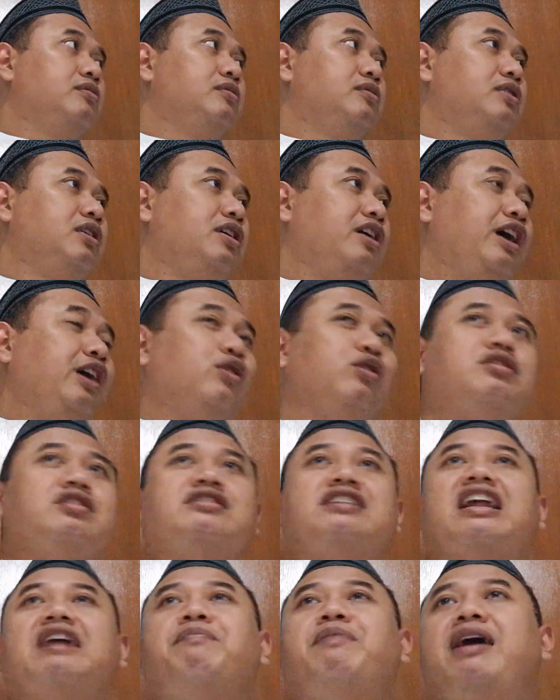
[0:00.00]
Itu secara
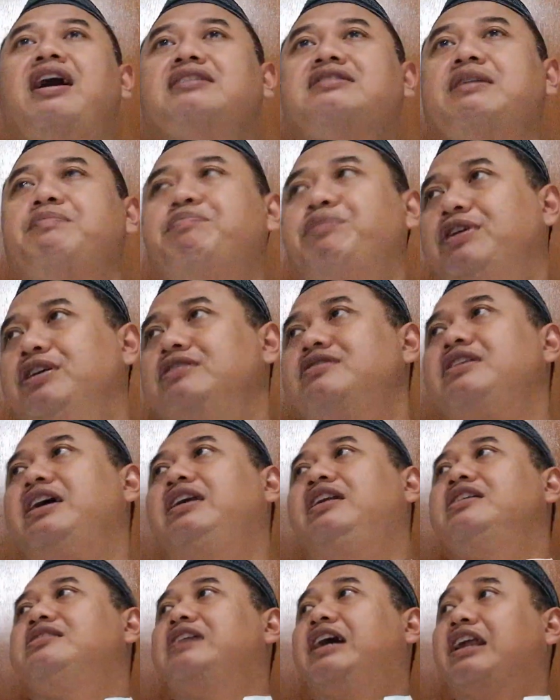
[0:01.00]
bahasa bisa
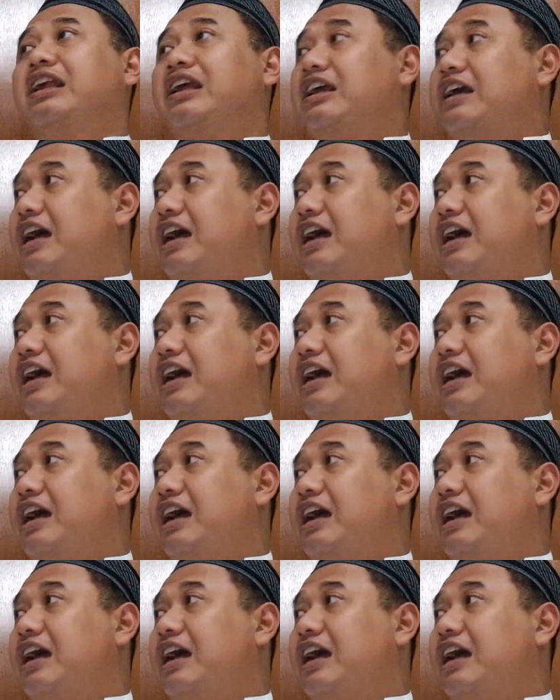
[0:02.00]
dicarikan